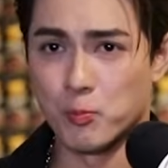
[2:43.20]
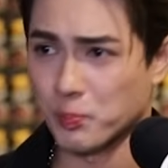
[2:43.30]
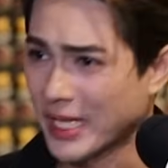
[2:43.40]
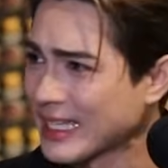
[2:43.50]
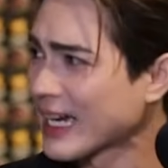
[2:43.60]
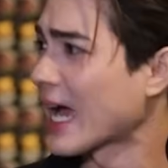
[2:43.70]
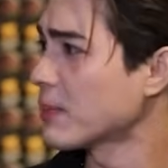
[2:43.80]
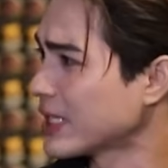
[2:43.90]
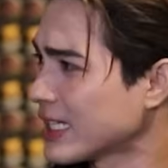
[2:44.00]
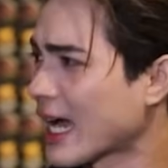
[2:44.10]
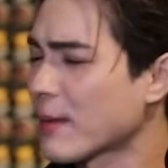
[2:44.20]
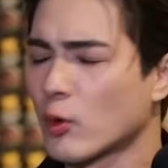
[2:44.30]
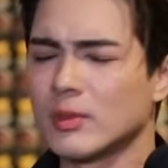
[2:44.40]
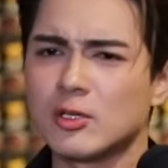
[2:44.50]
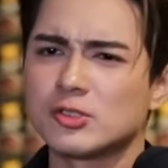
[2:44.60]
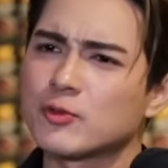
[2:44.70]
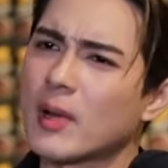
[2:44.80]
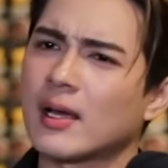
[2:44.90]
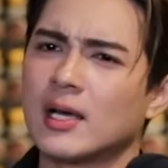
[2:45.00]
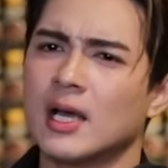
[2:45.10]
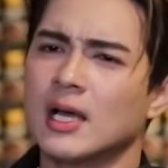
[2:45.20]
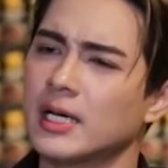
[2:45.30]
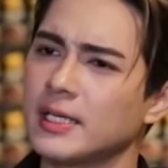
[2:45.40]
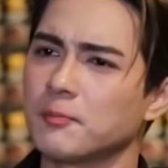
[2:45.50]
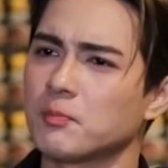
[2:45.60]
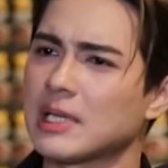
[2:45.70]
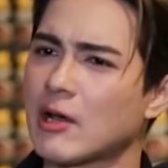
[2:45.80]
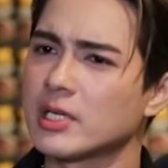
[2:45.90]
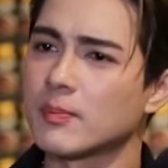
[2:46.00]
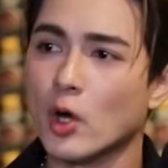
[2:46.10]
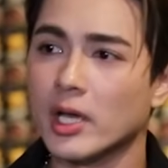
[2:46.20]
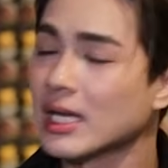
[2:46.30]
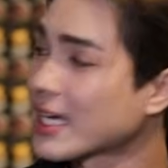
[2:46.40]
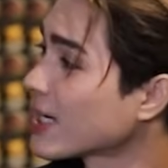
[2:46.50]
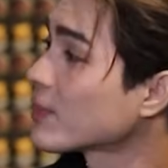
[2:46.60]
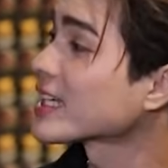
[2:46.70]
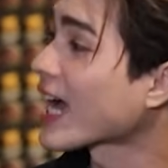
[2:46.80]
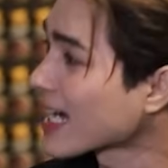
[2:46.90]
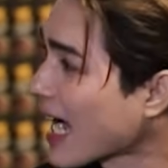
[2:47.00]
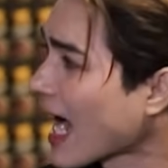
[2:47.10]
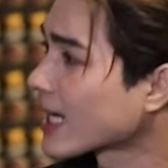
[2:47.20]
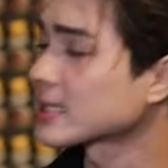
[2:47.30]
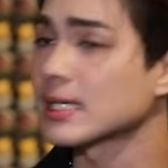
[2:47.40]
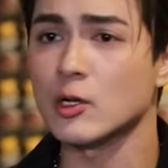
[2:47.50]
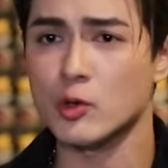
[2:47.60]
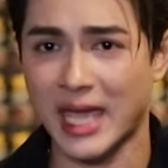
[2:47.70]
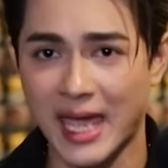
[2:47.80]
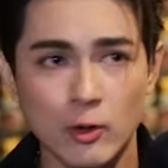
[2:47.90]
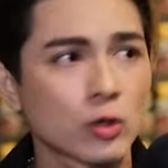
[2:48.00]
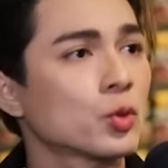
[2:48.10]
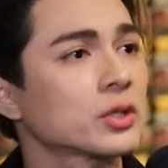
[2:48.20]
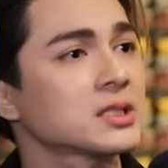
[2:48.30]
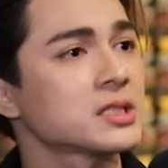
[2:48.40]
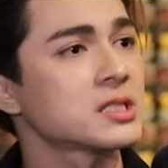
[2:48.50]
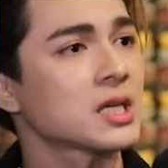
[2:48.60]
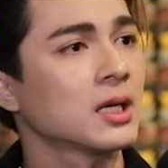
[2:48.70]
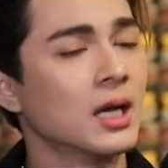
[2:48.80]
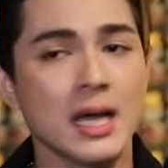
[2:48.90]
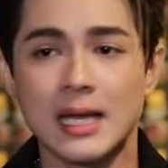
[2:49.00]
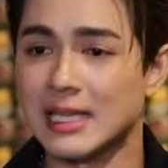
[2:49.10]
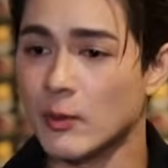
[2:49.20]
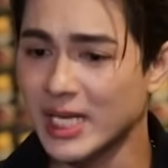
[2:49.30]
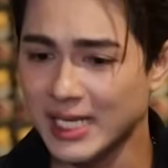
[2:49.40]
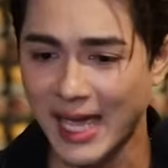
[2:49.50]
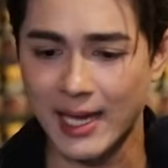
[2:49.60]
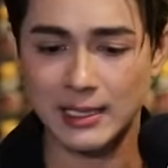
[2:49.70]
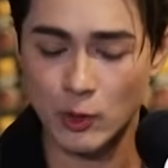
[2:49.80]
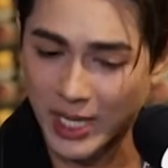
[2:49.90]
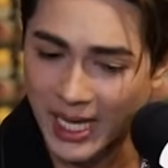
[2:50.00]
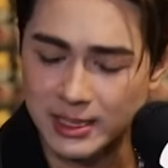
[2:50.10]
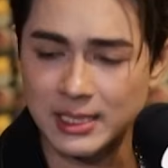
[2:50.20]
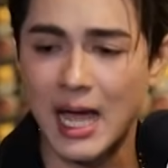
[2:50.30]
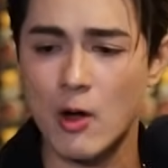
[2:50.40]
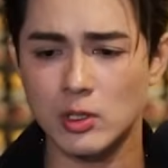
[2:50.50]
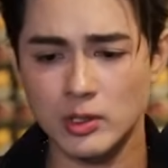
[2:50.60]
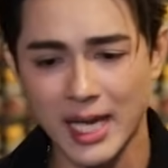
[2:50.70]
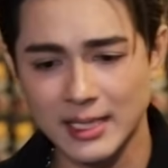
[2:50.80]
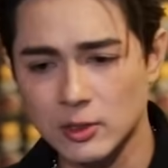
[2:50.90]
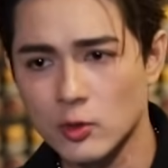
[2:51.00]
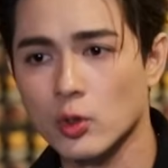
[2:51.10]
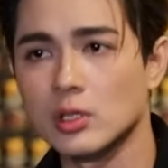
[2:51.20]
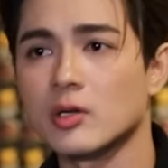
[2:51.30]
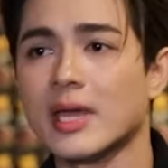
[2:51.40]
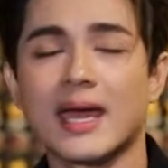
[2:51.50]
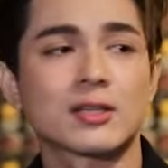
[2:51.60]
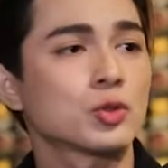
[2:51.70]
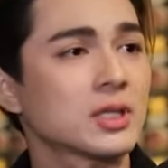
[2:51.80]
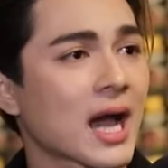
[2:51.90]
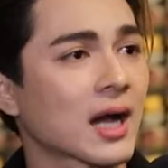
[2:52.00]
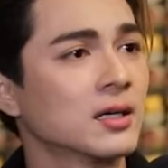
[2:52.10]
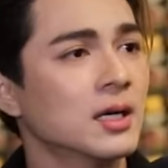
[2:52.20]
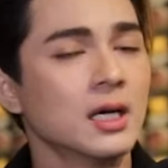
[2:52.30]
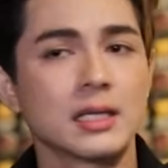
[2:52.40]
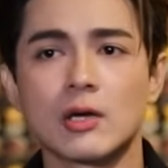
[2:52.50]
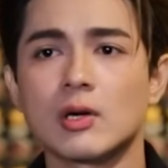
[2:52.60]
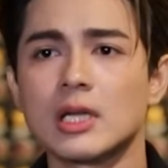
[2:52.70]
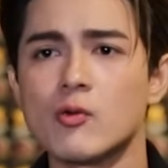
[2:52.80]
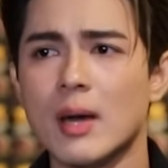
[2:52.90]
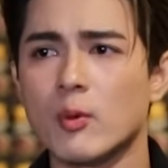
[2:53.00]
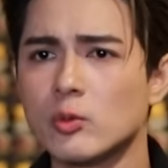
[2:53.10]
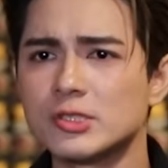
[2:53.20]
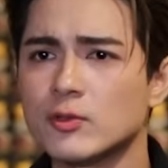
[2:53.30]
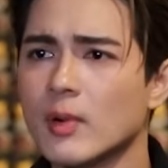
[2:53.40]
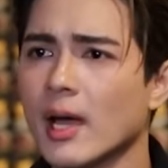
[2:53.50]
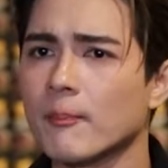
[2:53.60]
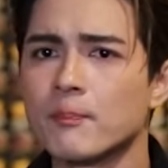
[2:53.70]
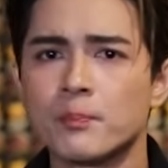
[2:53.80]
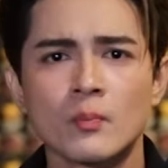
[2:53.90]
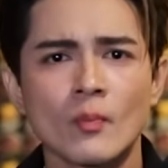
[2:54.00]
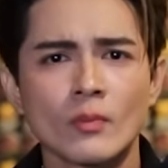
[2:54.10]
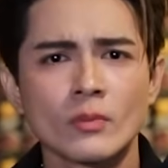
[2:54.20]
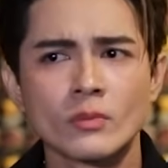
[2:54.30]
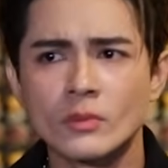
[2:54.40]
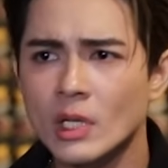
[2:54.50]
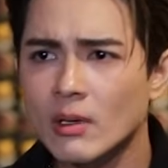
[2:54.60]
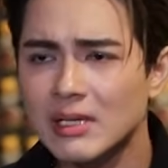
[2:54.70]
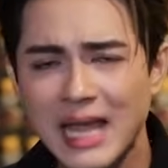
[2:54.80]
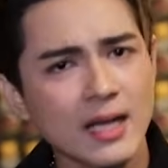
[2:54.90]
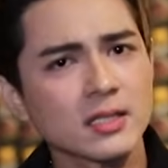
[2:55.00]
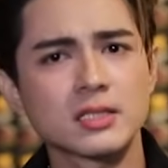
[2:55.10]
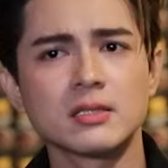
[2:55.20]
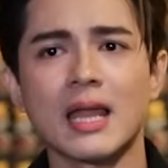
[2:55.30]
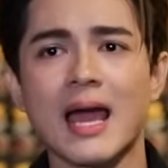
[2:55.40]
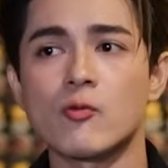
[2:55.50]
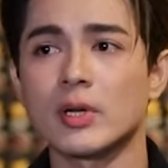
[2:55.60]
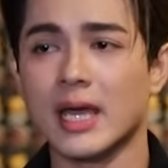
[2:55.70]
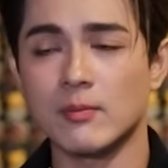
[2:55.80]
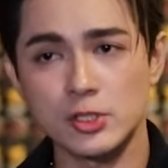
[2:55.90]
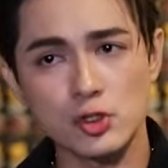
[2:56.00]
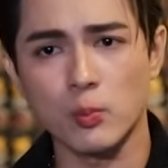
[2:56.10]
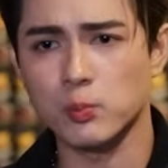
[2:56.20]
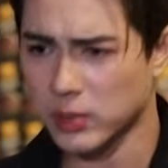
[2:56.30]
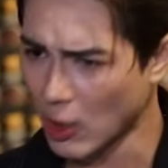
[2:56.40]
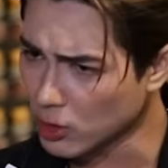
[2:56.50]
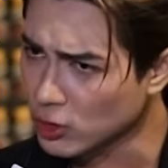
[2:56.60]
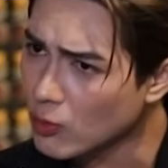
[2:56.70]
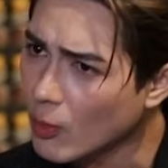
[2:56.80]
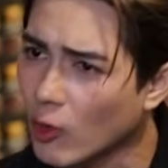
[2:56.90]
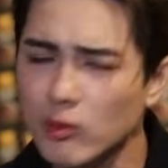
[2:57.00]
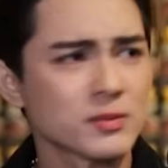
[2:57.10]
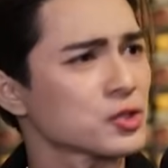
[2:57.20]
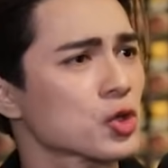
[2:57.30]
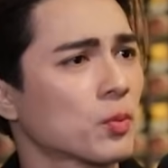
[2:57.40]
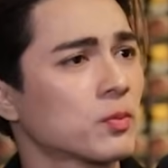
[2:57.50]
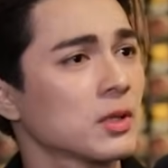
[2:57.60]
เป็นยังไงเป็นยังไงผมเลยรู้สึกว่าเฮ้ยเราอย่าปล่อยอะไรให้มันค้างคานะถ้าเราแคร์คนพวกนั้นจริงๆเราไม่ได้แคร์เราแคร์ทั้งเขาเราแคร์ทั้งคนเราแคร์ทุกอย่างเราก็เลยว่าผมรู้สึกว่ารักก็คือรักวันไหนมันจบเราก็ต้องบอกว่ามันจบ